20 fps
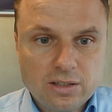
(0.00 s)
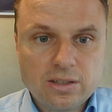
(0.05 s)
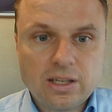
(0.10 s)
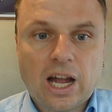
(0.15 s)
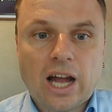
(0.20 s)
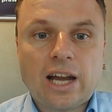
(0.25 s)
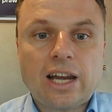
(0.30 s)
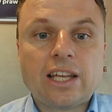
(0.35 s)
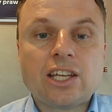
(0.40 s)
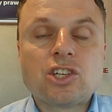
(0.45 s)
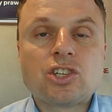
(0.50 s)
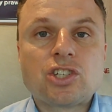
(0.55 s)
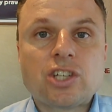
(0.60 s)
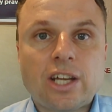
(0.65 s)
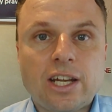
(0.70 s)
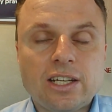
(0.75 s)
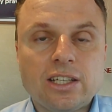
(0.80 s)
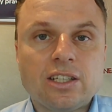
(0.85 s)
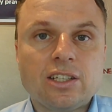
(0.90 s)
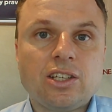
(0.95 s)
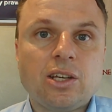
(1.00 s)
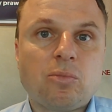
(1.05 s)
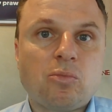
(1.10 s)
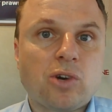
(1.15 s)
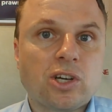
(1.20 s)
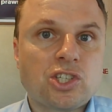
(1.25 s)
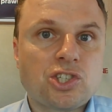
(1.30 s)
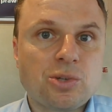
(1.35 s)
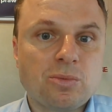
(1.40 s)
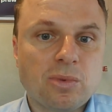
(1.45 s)
ale jeżeli nie
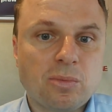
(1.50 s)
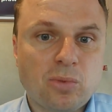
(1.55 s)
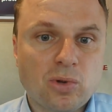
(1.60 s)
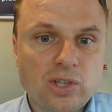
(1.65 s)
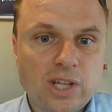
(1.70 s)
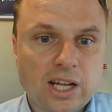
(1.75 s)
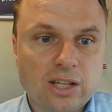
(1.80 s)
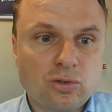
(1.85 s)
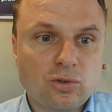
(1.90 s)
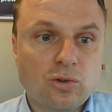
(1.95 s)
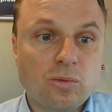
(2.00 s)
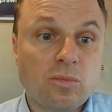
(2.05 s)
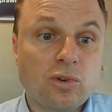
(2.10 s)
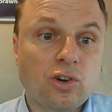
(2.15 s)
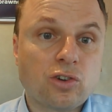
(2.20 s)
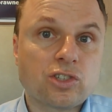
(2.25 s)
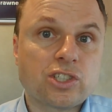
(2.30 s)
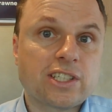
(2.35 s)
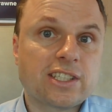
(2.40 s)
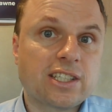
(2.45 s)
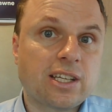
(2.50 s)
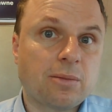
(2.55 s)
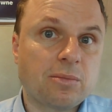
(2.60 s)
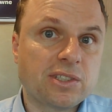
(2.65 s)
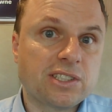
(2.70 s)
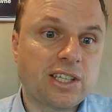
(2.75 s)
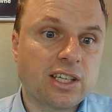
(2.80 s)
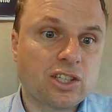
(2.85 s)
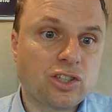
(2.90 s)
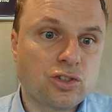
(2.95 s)
płacimy podatku, bo korzystamy
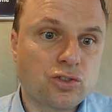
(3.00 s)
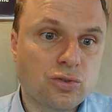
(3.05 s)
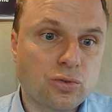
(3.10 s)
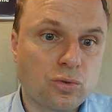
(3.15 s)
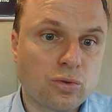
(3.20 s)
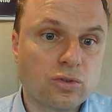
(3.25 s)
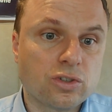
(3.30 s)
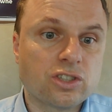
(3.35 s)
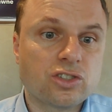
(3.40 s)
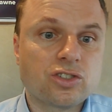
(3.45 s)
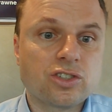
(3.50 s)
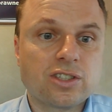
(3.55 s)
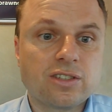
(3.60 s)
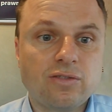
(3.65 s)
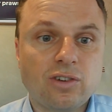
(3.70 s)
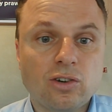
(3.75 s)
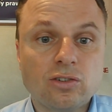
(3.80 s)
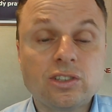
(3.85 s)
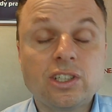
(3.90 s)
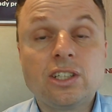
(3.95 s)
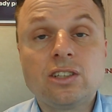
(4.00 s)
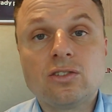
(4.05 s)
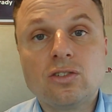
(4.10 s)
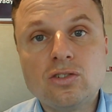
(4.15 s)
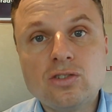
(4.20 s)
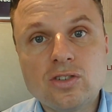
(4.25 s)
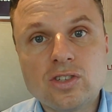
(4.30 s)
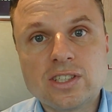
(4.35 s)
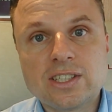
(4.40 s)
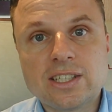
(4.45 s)
z jakichś ulg czy zwolnień, no
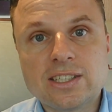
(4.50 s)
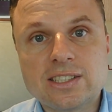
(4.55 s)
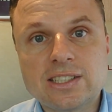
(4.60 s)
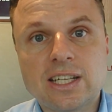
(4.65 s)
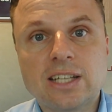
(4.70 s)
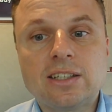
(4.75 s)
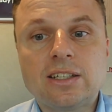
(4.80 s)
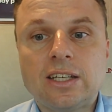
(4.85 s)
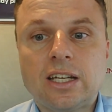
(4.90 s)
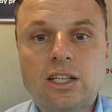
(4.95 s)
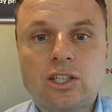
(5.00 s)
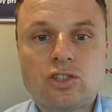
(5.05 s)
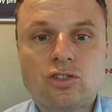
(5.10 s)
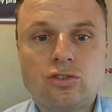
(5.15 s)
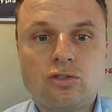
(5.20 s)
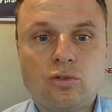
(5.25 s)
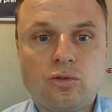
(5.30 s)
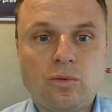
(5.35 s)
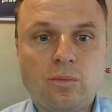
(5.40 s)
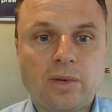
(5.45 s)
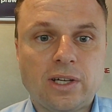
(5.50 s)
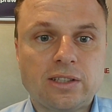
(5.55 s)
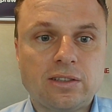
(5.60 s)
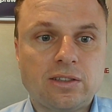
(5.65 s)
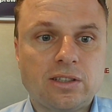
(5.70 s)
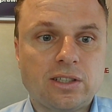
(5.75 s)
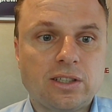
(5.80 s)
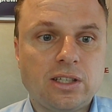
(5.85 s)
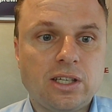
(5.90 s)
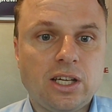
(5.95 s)
to z zasady jakieś
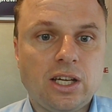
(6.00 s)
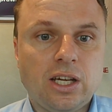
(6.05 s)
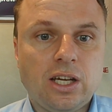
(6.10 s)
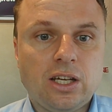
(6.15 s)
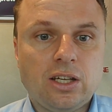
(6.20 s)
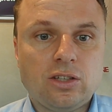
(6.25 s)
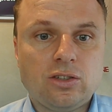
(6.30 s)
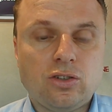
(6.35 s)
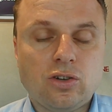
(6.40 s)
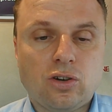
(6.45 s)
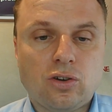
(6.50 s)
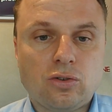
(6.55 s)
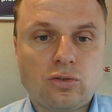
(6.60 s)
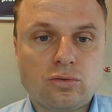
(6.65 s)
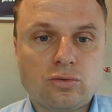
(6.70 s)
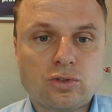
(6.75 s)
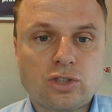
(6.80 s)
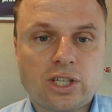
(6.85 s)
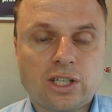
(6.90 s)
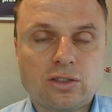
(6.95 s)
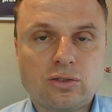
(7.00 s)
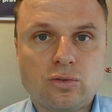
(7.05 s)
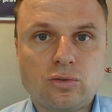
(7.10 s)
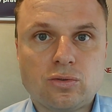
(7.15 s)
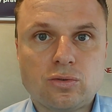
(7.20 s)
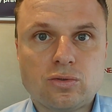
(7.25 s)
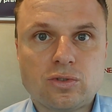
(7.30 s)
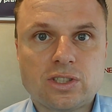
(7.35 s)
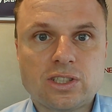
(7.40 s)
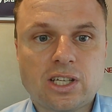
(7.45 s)
dokumenty do
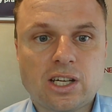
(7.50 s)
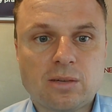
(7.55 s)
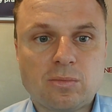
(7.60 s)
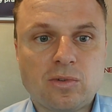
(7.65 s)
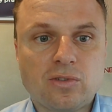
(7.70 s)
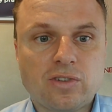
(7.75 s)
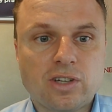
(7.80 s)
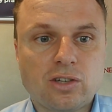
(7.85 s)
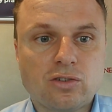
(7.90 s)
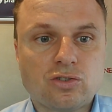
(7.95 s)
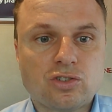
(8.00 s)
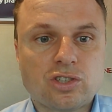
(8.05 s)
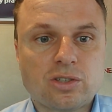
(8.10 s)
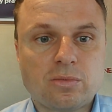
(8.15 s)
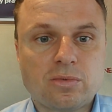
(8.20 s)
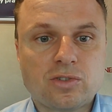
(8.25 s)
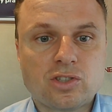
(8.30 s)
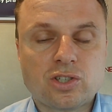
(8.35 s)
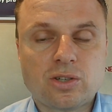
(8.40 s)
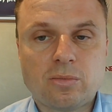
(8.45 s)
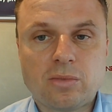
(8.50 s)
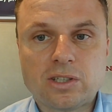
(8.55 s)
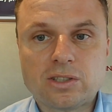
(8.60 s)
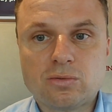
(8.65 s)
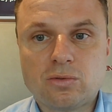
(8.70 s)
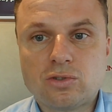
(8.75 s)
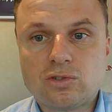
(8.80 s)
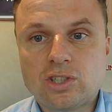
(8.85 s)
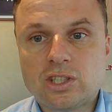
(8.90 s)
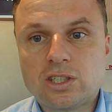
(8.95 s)
Urzędu Skarbowego trzeba
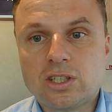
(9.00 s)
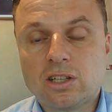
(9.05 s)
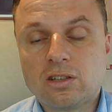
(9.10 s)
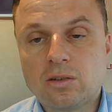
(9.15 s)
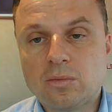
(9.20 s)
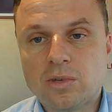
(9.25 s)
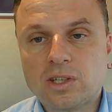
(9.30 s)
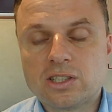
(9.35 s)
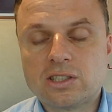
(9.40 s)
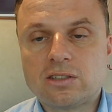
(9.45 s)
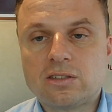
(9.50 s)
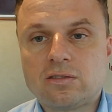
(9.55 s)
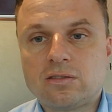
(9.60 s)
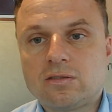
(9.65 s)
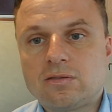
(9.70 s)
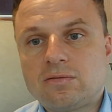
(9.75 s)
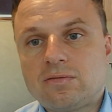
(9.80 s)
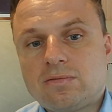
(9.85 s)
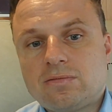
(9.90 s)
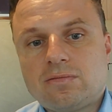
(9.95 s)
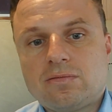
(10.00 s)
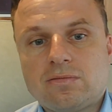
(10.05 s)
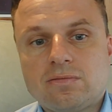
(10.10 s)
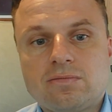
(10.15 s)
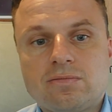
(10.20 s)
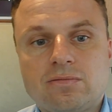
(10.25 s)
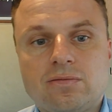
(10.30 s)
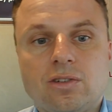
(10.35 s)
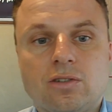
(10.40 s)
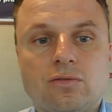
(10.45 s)
złożyć, natomiast y,
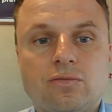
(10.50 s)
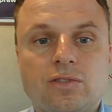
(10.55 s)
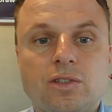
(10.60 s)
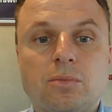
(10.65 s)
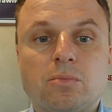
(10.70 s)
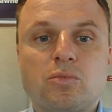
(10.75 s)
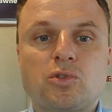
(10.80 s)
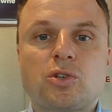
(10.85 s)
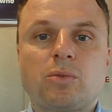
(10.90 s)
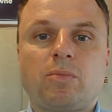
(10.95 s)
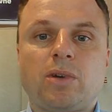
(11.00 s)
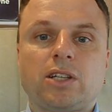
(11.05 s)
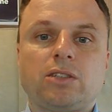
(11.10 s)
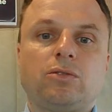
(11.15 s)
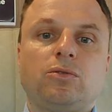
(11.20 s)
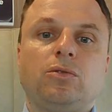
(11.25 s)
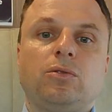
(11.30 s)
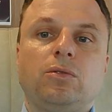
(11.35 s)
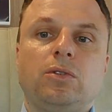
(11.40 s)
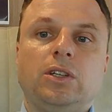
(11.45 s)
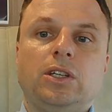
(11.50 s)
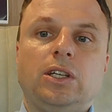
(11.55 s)
no, w tym przypadku